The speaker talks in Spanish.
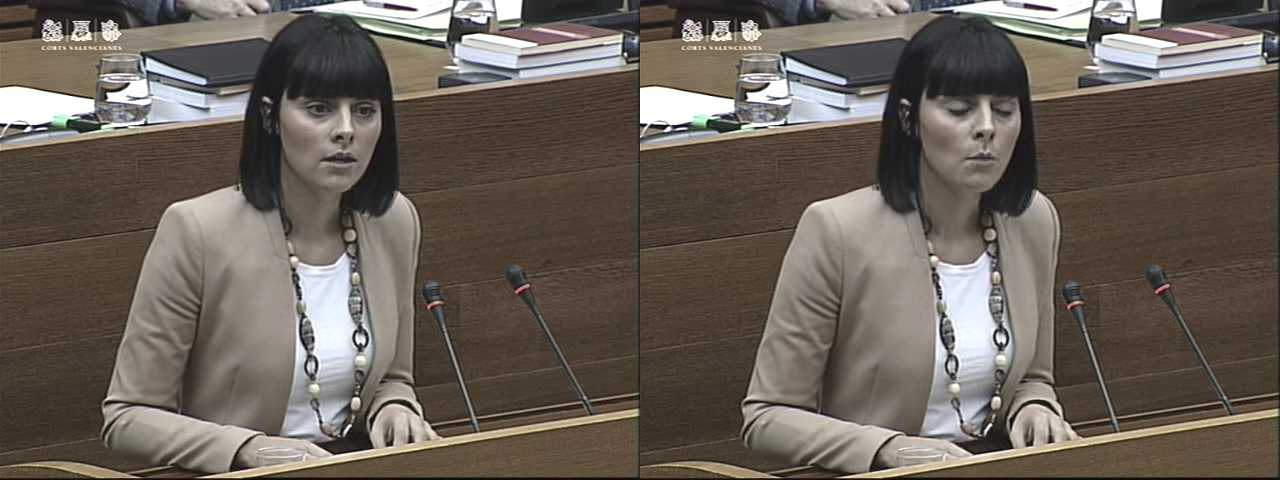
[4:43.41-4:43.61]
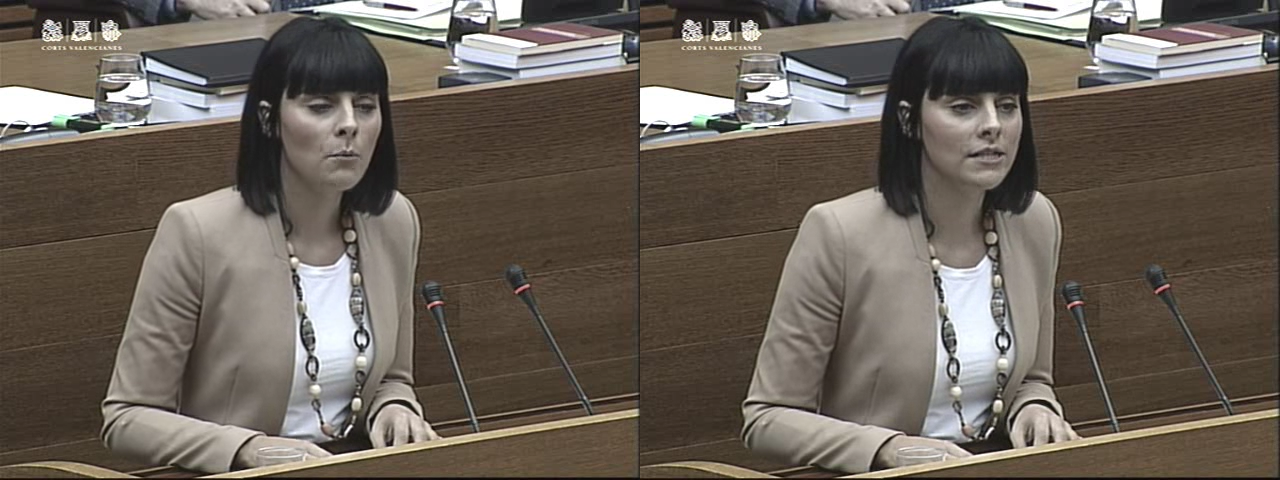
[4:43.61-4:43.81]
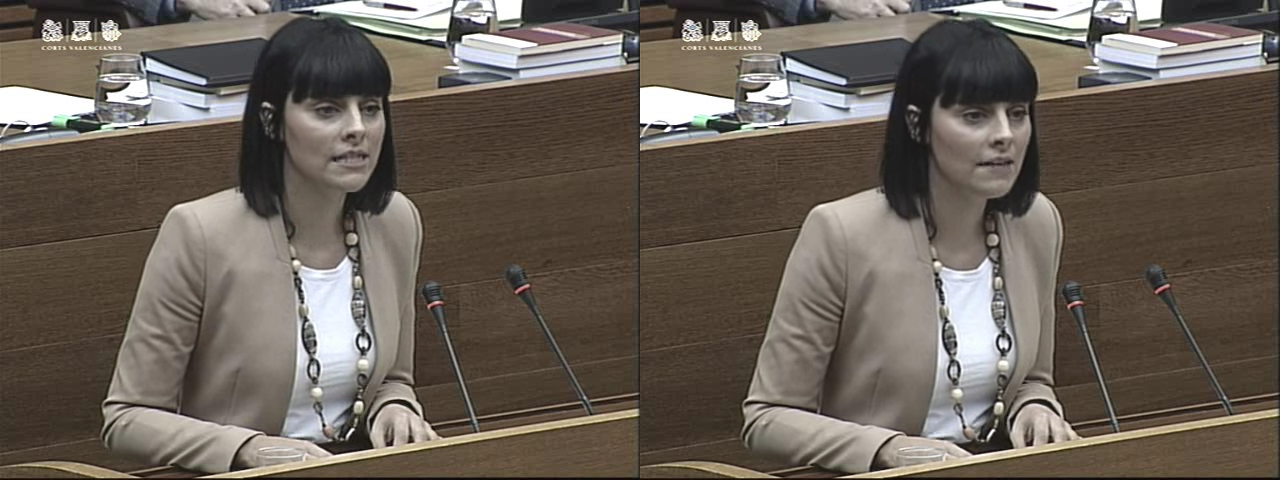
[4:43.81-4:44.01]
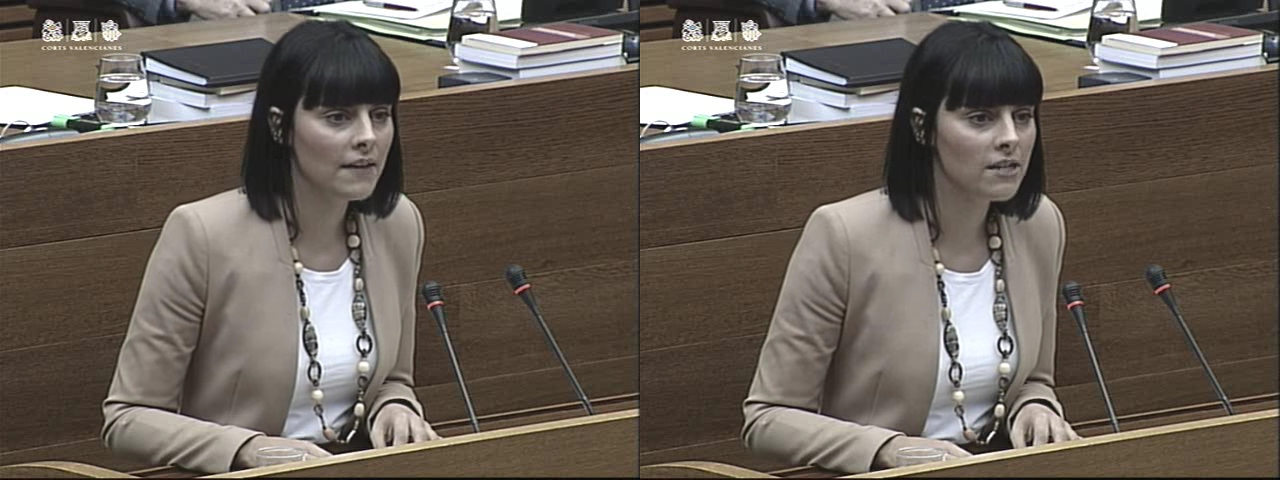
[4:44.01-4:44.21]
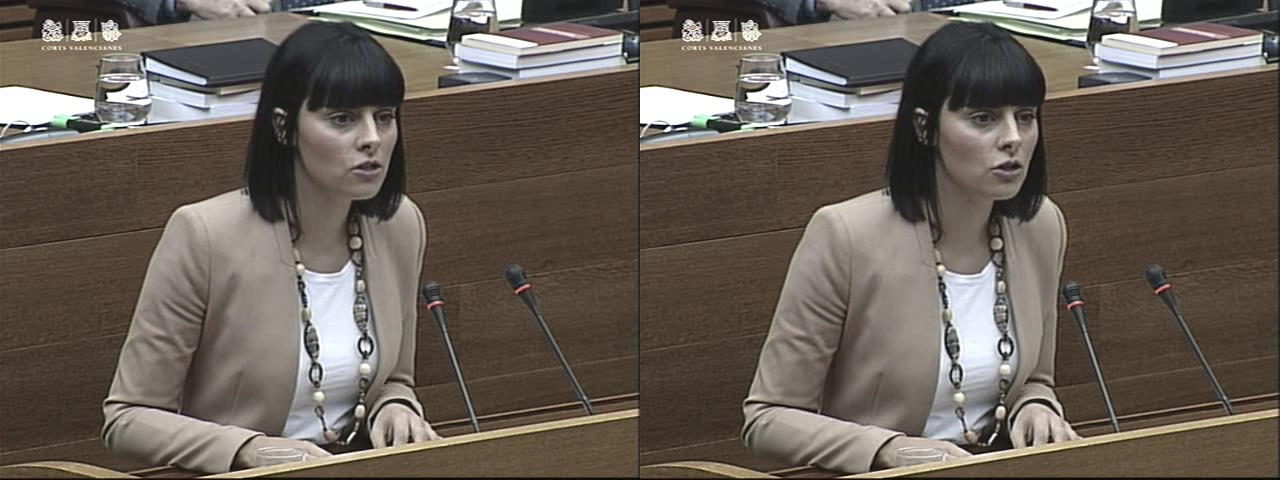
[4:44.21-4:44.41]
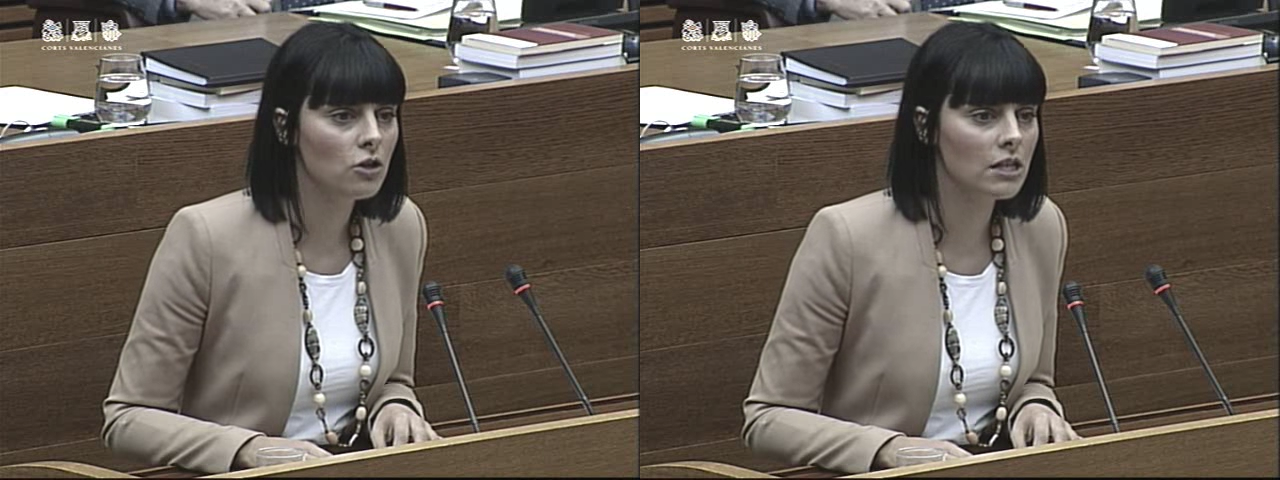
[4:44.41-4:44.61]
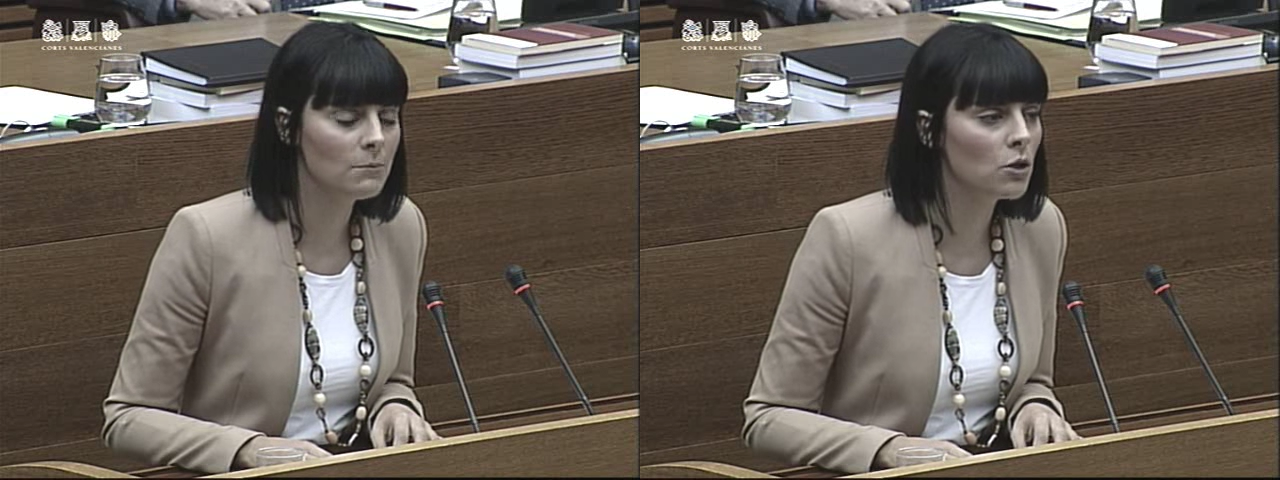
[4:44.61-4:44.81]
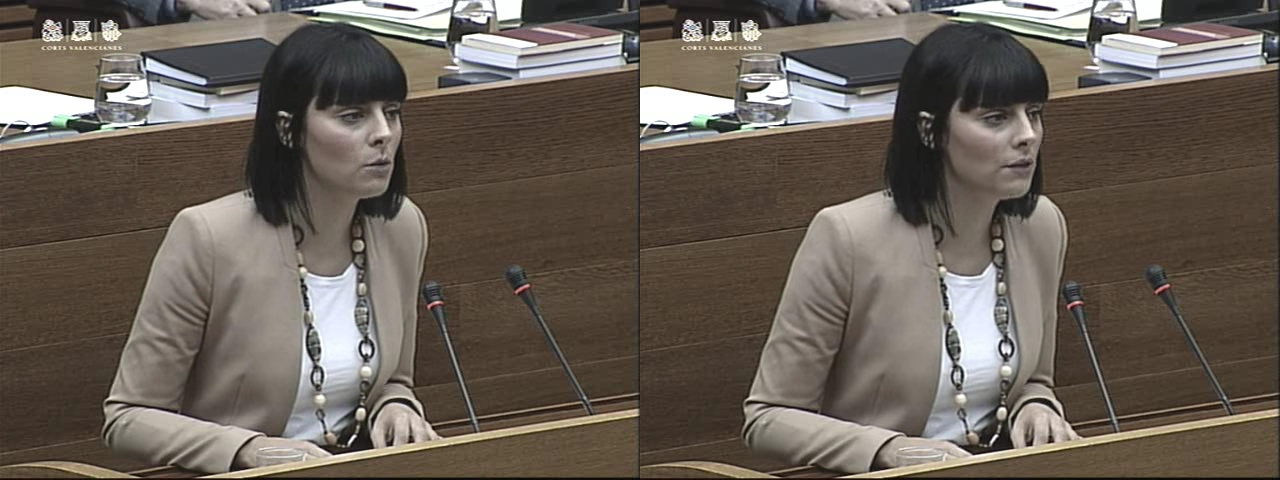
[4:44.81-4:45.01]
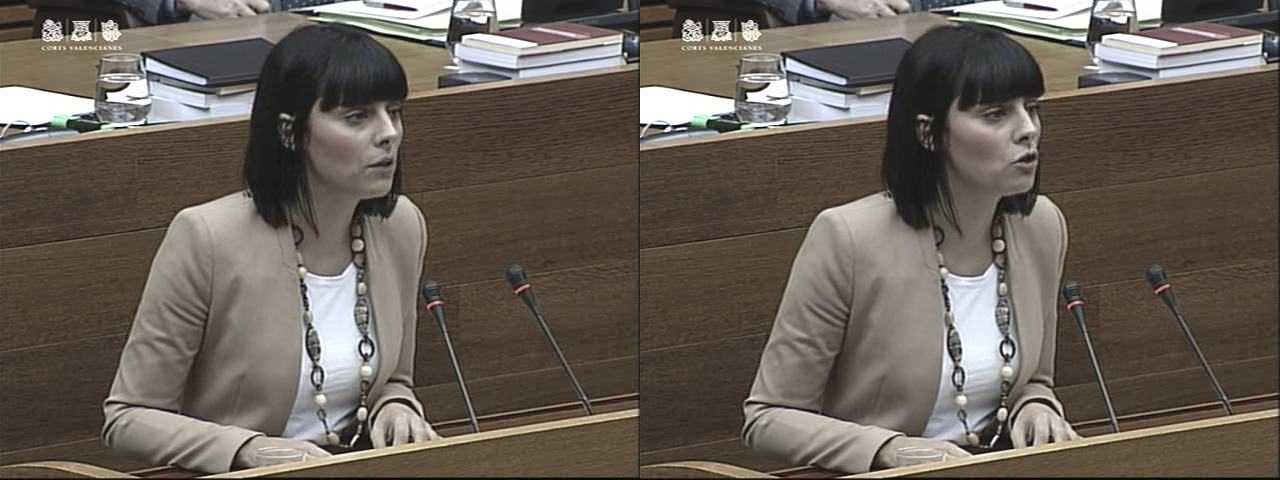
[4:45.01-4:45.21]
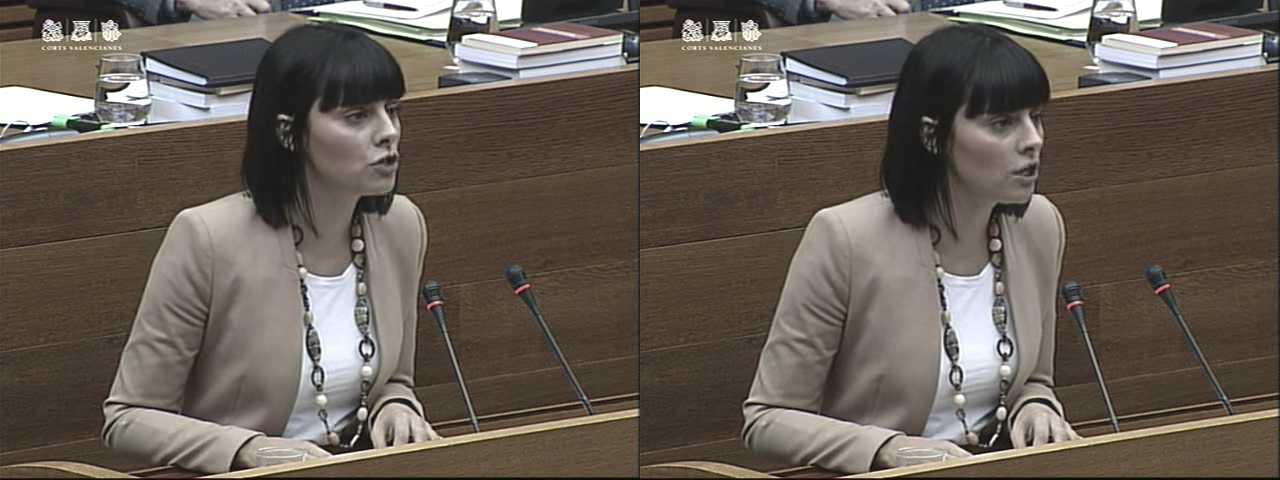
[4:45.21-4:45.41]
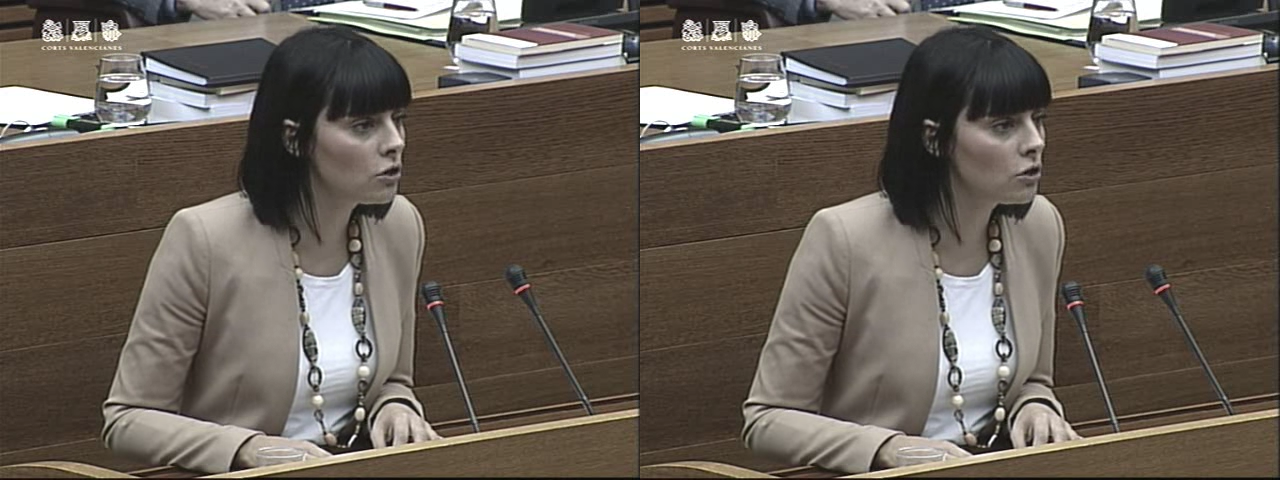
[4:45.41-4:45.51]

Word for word: Pues ese derecho se lo estamos robando a los hijos